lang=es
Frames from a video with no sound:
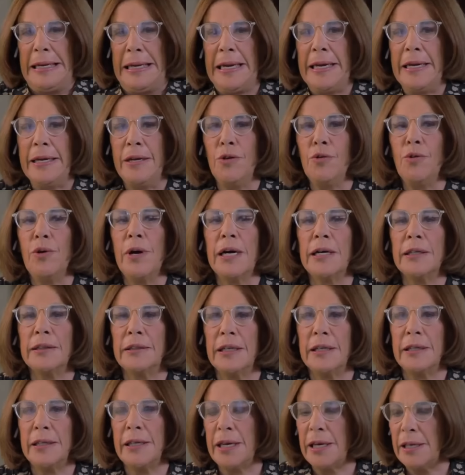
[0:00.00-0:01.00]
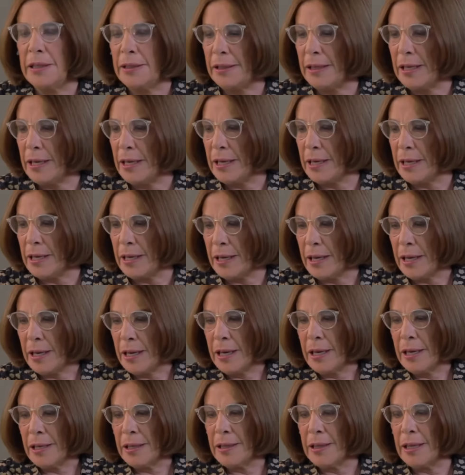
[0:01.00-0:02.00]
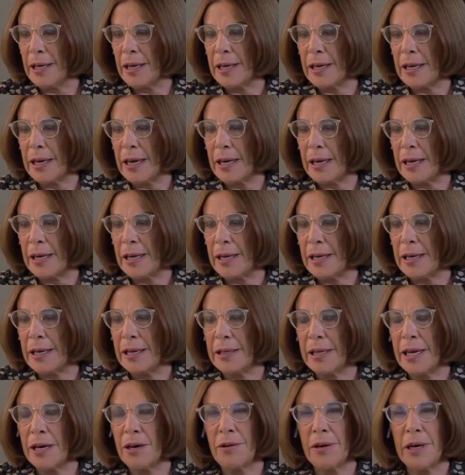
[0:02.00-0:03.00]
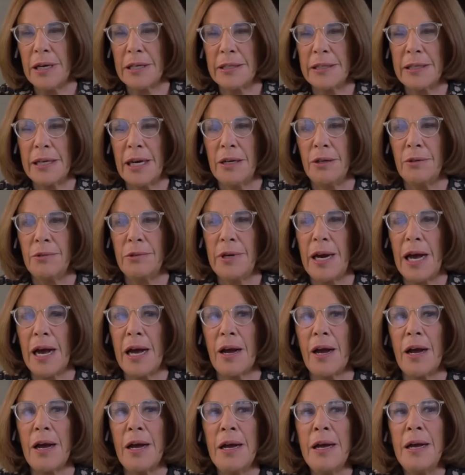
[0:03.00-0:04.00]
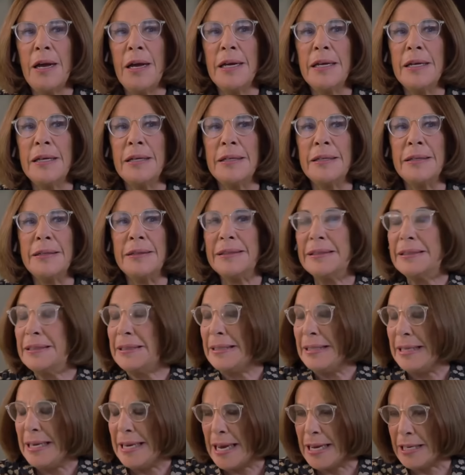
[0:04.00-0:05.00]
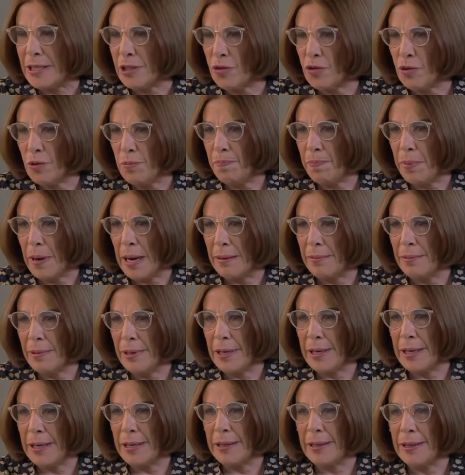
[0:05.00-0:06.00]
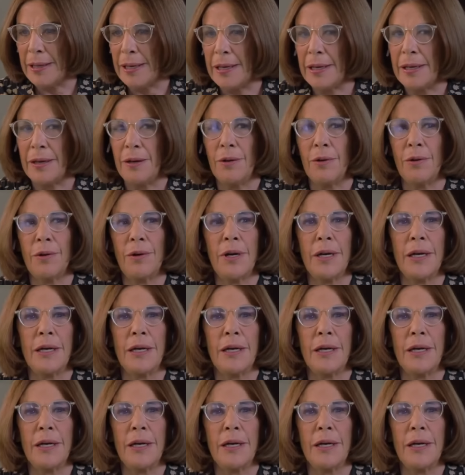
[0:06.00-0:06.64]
el lugarteniente de Genaro García Luna, si es culpable de lo